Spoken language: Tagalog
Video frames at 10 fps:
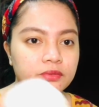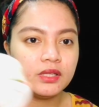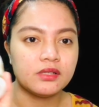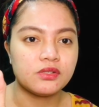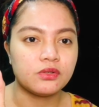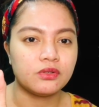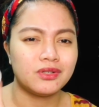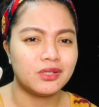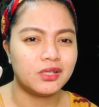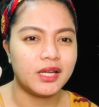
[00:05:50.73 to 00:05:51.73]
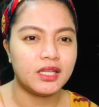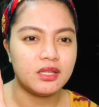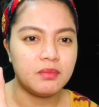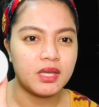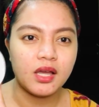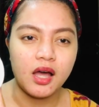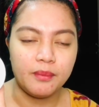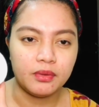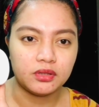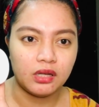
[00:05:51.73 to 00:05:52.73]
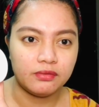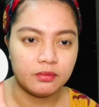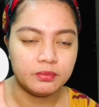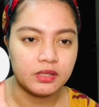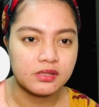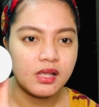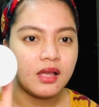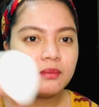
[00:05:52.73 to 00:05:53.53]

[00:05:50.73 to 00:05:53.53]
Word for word: this or any makeup on top of this,